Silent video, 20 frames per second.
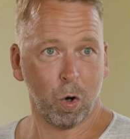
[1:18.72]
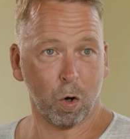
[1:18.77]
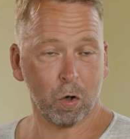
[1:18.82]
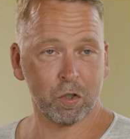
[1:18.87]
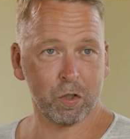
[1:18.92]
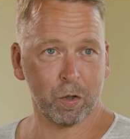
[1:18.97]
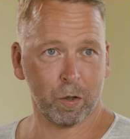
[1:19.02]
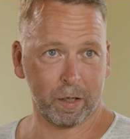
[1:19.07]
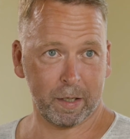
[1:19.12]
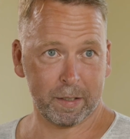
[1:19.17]

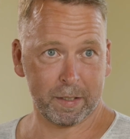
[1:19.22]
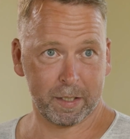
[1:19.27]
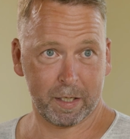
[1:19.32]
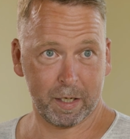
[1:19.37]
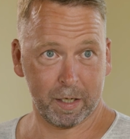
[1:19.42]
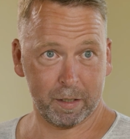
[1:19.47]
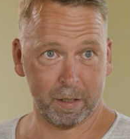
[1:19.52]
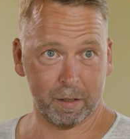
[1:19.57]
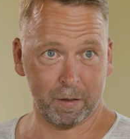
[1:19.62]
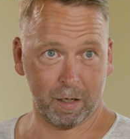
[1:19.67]
kochst doch ganz
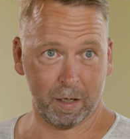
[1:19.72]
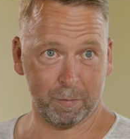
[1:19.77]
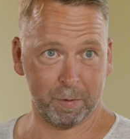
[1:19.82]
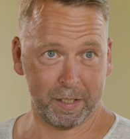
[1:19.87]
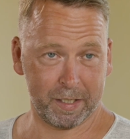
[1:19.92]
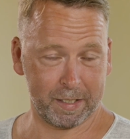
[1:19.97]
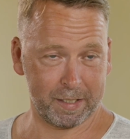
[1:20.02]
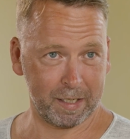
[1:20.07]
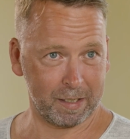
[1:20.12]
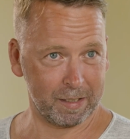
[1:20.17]
gerne. Dann habe
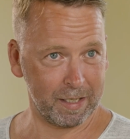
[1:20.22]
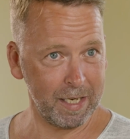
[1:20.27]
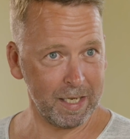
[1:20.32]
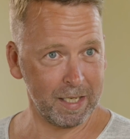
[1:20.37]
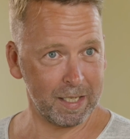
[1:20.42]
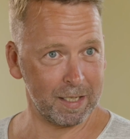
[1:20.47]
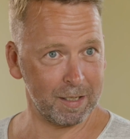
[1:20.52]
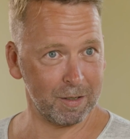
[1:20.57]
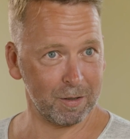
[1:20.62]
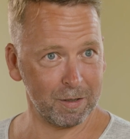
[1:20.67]
ich gesagt,
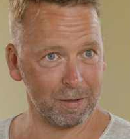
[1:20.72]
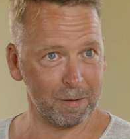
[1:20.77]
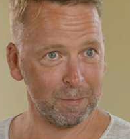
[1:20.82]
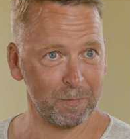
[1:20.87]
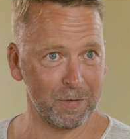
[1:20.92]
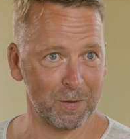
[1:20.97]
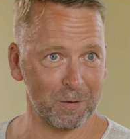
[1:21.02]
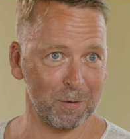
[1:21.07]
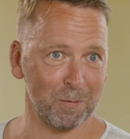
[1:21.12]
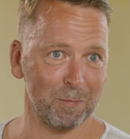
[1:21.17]
ich. Ja,
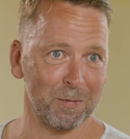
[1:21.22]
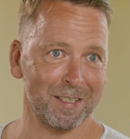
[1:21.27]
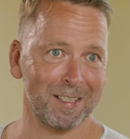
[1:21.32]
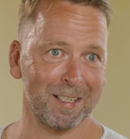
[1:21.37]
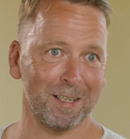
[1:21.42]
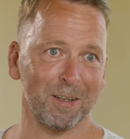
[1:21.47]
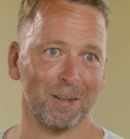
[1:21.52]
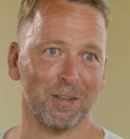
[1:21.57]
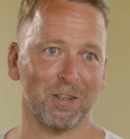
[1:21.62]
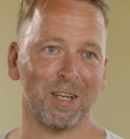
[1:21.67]
so ein
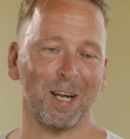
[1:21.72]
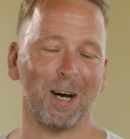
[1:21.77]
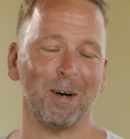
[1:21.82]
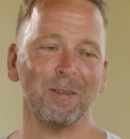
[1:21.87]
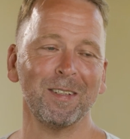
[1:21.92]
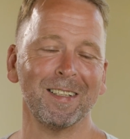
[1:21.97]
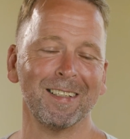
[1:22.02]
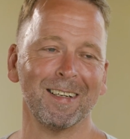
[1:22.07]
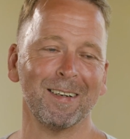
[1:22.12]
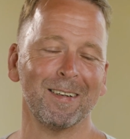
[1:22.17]
bisschen
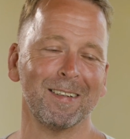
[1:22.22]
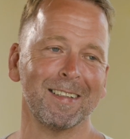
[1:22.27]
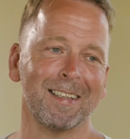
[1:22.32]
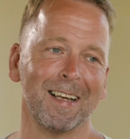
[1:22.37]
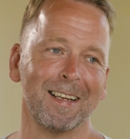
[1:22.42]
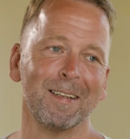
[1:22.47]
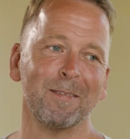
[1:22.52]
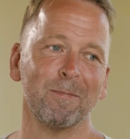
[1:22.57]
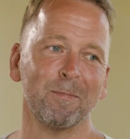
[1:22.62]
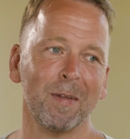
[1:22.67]
erstaunt. Und
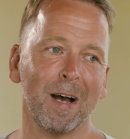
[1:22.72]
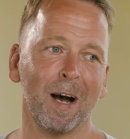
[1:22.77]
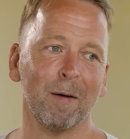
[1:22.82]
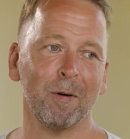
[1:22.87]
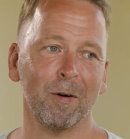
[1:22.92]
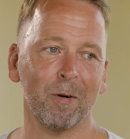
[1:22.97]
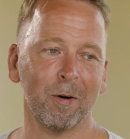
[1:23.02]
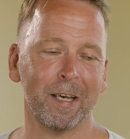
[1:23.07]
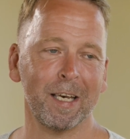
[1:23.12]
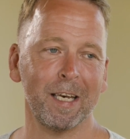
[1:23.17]
dann,
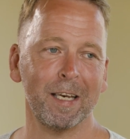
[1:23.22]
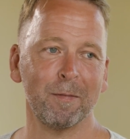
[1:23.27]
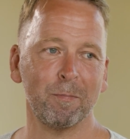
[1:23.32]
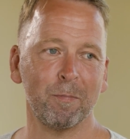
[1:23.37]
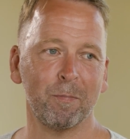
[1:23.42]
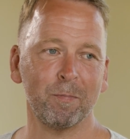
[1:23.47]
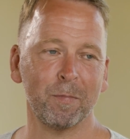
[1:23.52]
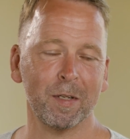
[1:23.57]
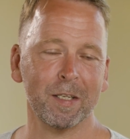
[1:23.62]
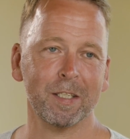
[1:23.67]
aber okay,
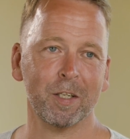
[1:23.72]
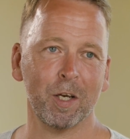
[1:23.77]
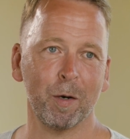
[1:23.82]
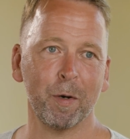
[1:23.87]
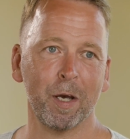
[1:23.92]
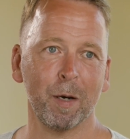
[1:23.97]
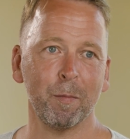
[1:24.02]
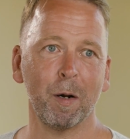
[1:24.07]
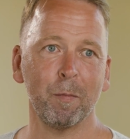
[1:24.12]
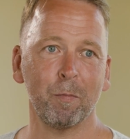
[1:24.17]
das kann
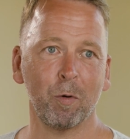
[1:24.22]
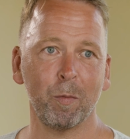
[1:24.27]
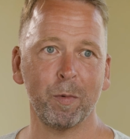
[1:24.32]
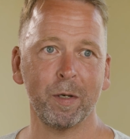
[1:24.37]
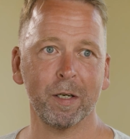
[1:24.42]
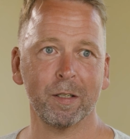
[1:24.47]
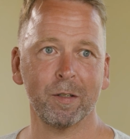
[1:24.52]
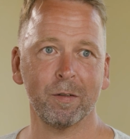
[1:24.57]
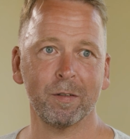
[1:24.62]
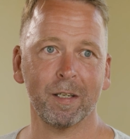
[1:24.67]
man ja mal
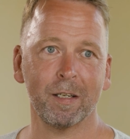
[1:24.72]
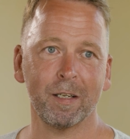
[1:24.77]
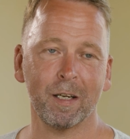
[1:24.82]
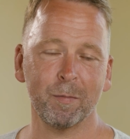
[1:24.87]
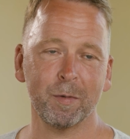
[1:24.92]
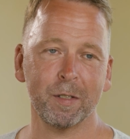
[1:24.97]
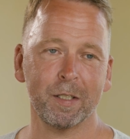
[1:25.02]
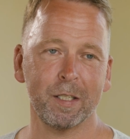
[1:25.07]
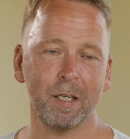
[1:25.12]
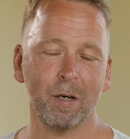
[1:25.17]
probieren. Und dann
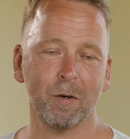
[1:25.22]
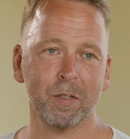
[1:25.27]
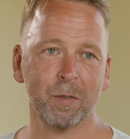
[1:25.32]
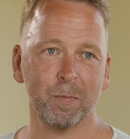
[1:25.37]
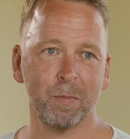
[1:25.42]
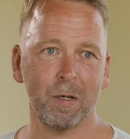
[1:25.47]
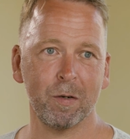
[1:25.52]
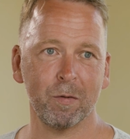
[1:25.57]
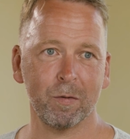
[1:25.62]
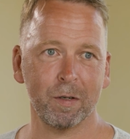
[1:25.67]
habe ich die
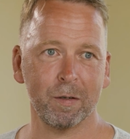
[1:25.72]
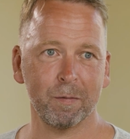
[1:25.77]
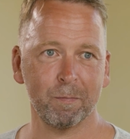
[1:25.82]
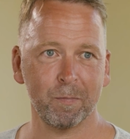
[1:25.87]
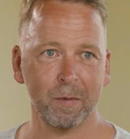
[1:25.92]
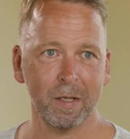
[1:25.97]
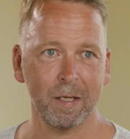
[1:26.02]
Ausbildung